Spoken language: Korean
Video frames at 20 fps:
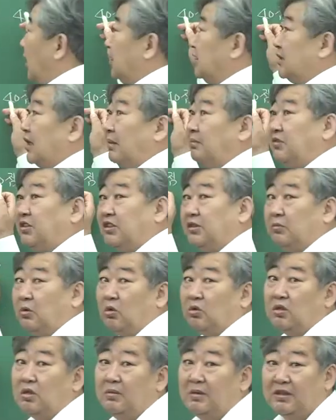한
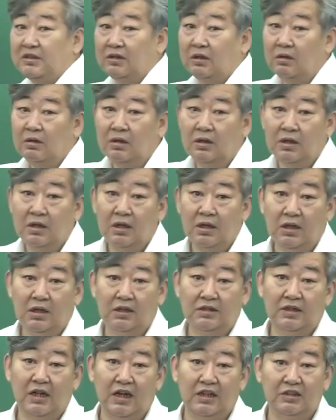35점에서
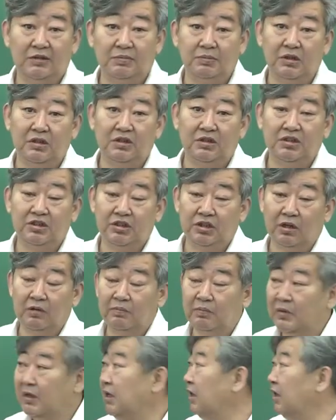이 40점 근처